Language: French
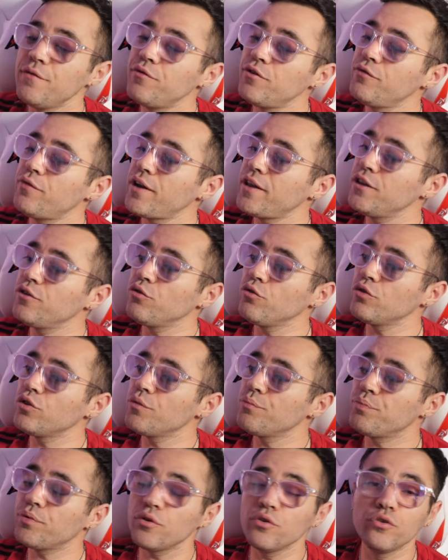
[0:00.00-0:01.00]
Et vous le voyez
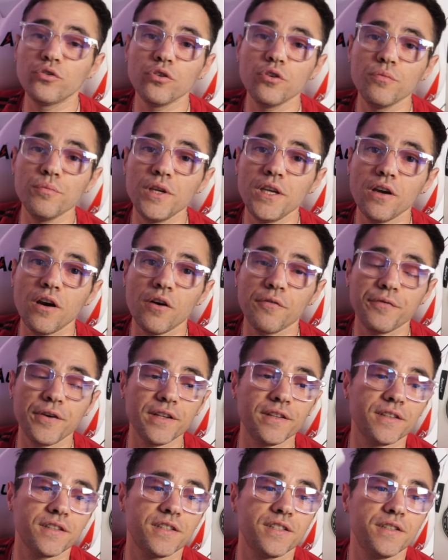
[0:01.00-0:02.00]
donc, pour l'autonomie, en
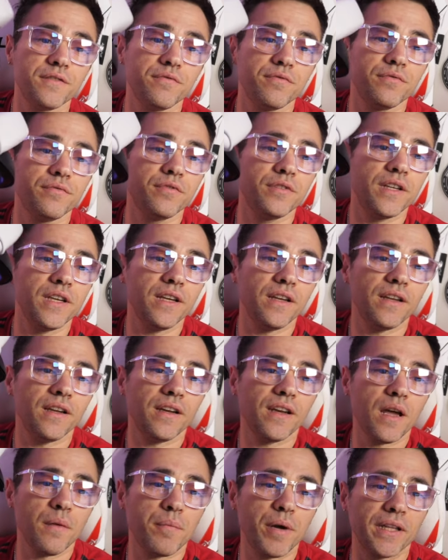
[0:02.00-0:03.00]
fait, si vous voulez,
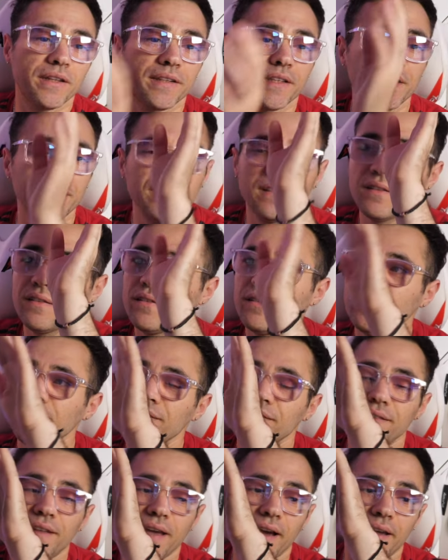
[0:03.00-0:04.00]
la batterie,
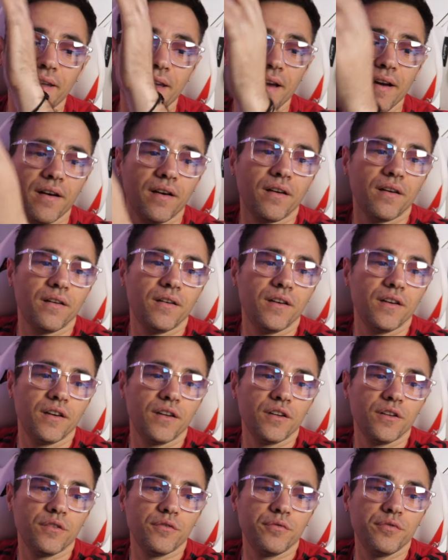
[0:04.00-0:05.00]
derrière,
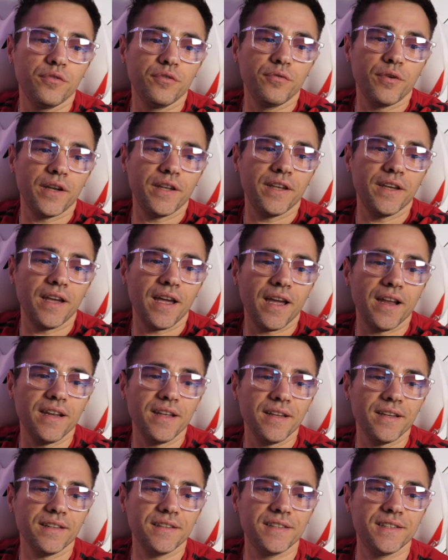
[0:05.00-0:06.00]
vous le voyez, elle
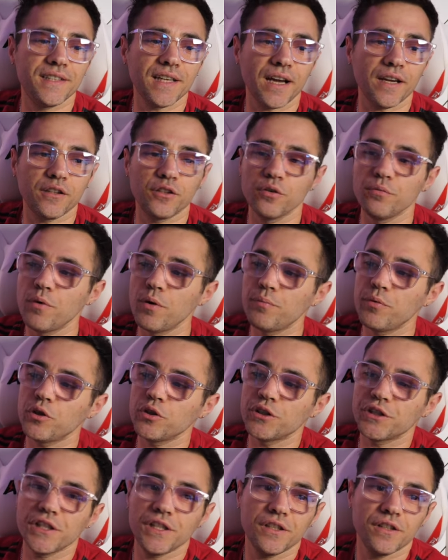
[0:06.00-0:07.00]
est directement
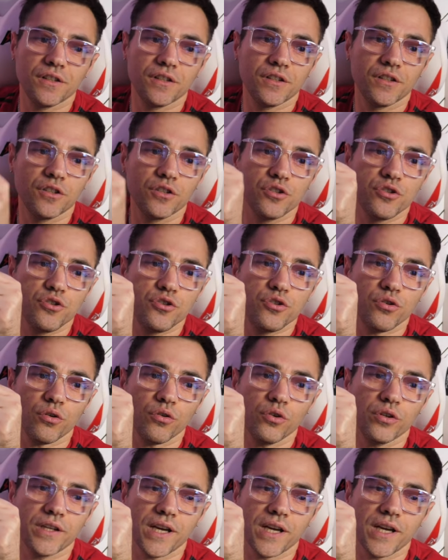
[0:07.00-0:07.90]
branchée sur le